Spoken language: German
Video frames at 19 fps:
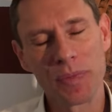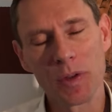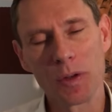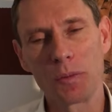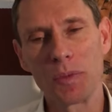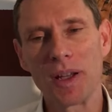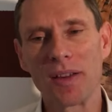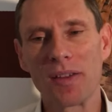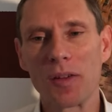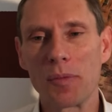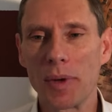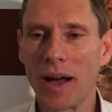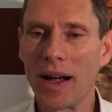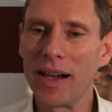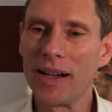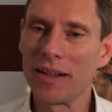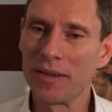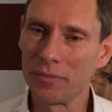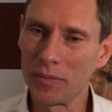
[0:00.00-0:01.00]
Um den zu
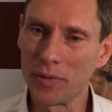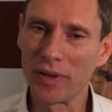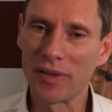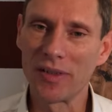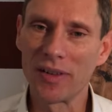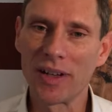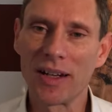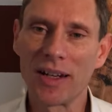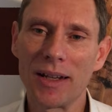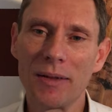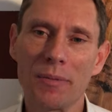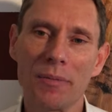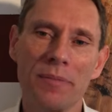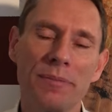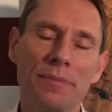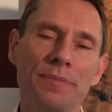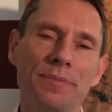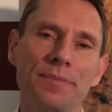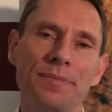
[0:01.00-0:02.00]
behalten, müssen Sie dann eben,
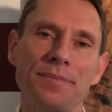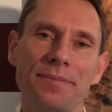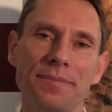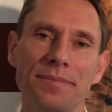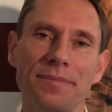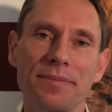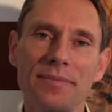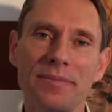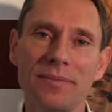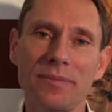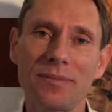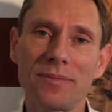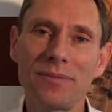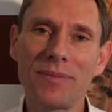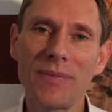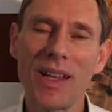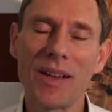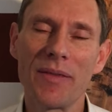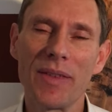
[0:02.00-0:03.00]

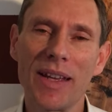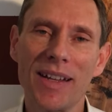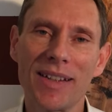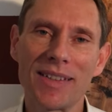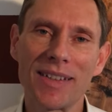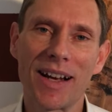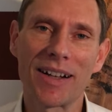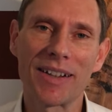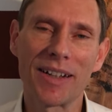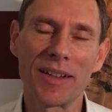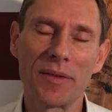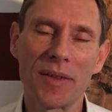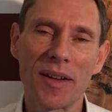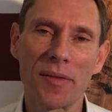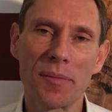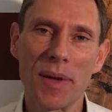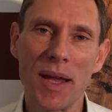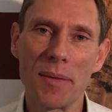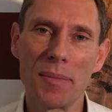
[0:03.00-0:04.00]
wie gesagt,
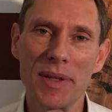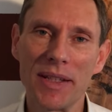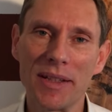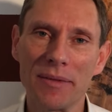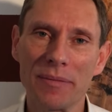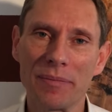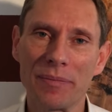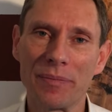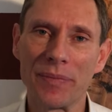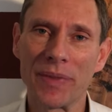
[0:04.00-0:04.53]
etwas mehr bieten.